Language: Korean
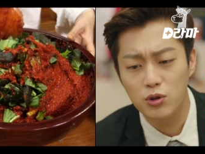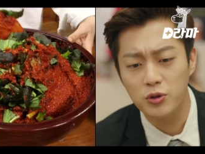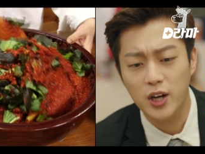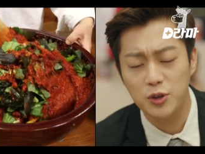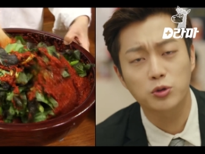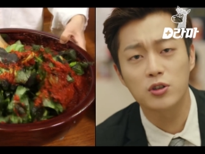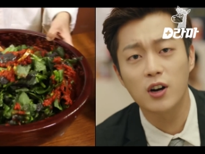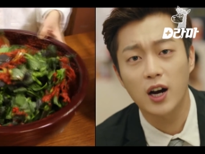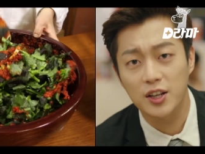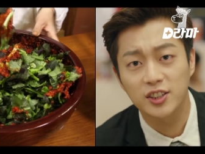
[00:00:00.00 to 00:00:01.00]
물론
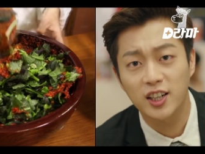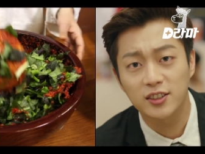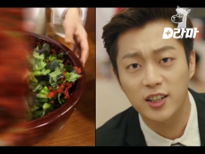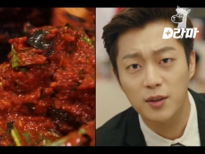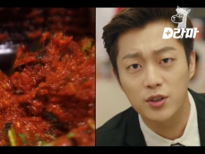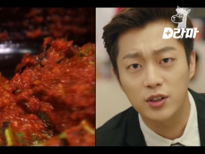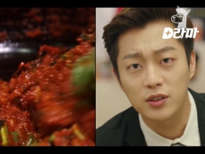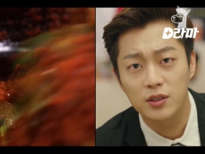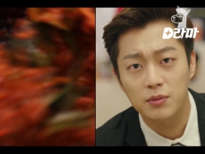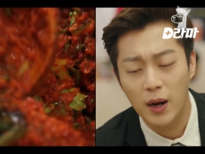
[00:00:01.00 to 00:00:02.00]
가족들과 같이 사는
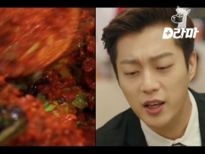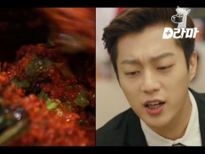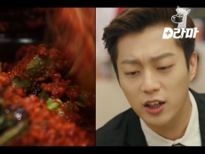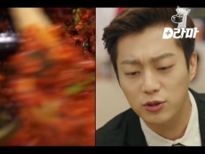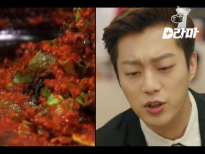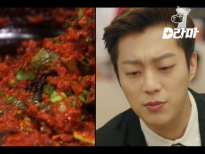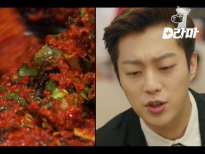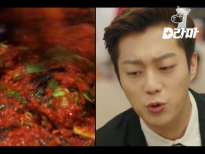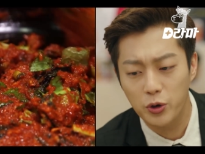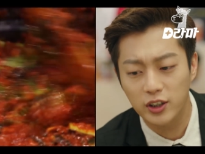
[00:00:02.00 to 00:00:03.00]
사람들은 밖에 나와서
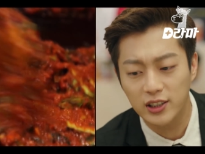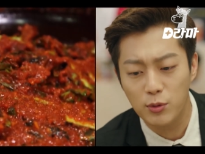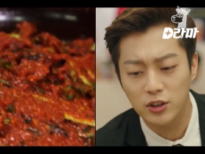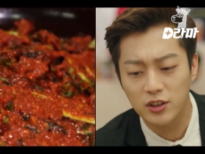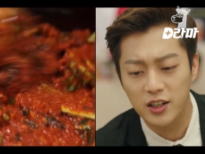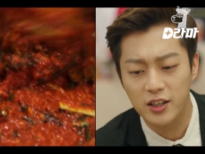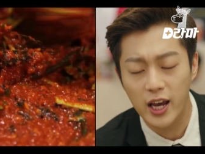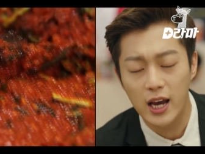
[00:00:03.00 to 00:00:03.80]
김치 요리를 사 먹는다는